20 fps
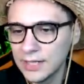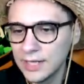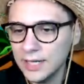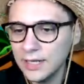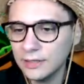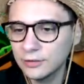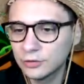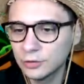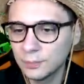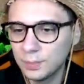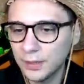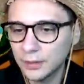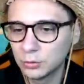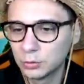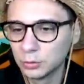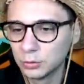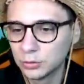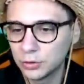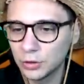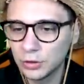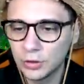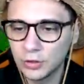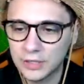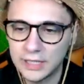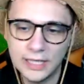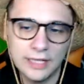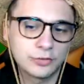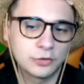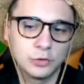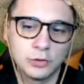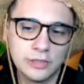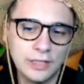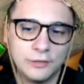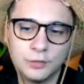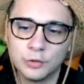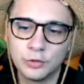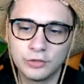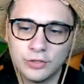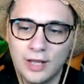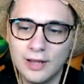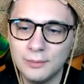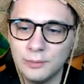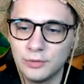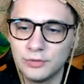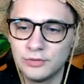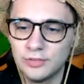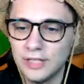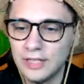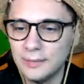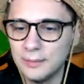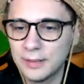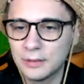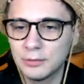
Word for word: E soprattutto che ascoltavano Salmo insieme,